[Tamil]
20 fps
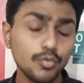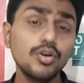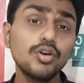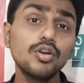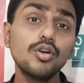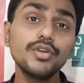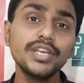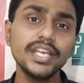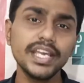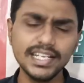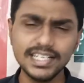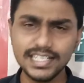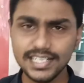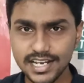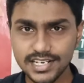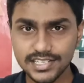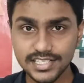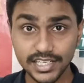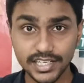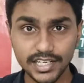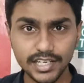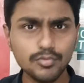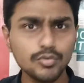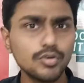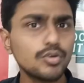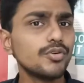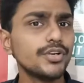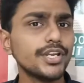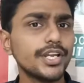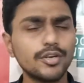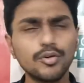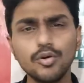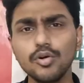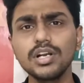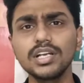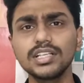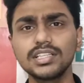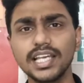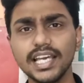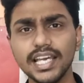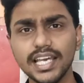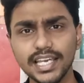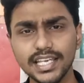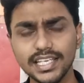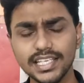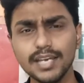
உங்களுடைய இன்டென்ஷனை உங்களுடைய நோக்கத்தை